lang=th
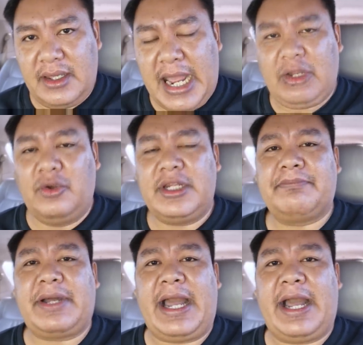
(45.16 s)
อานนท์
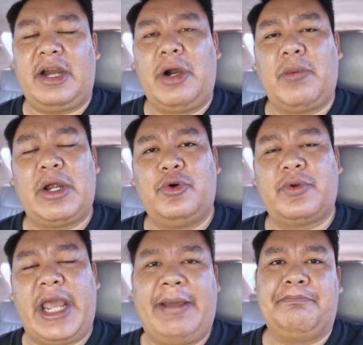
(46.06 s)
นำพาก็บอกว่าโรง
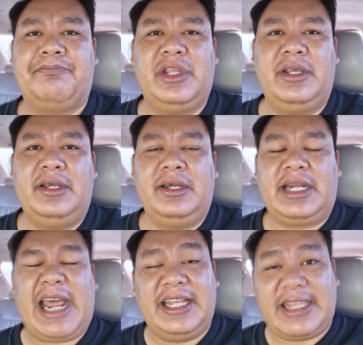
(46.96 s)
แรม
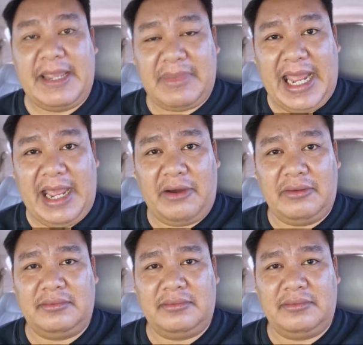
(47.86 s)
ใกล้เต็มแล้ว